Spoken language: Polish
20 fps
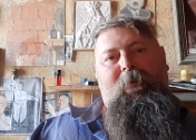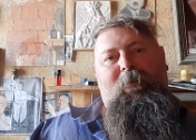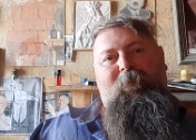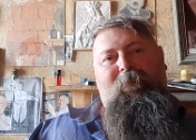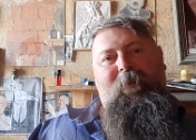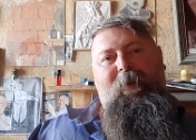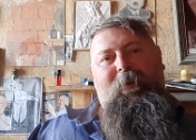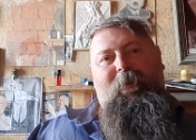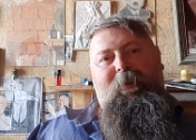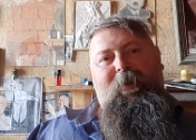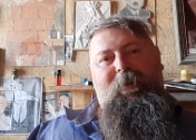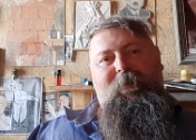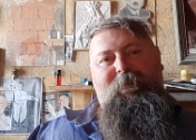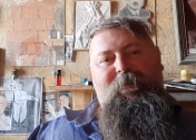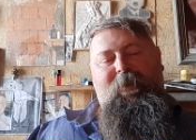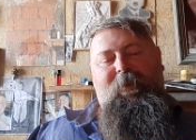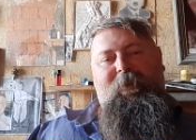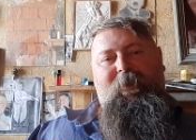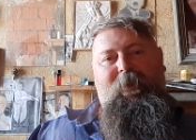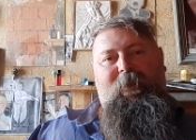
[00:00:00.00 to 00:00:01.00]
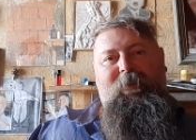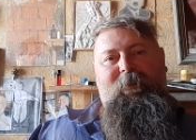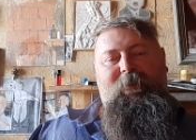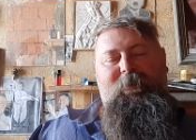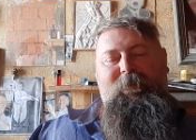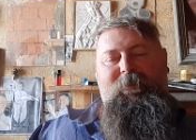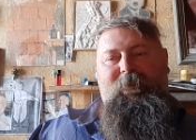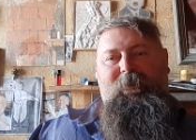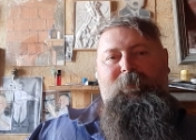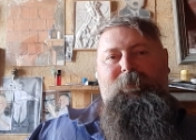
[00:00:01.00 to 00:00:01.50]
węgiel z
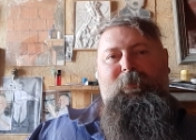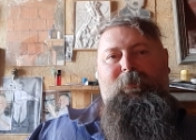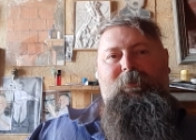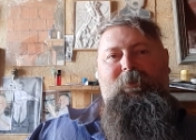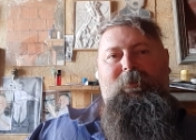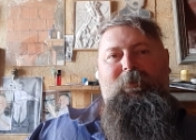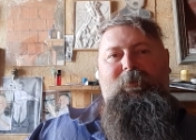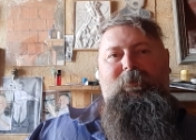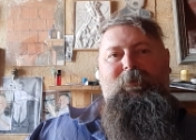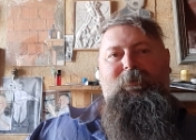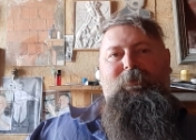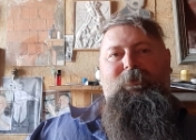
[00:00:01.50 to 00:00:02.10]
zagranicy, bo to,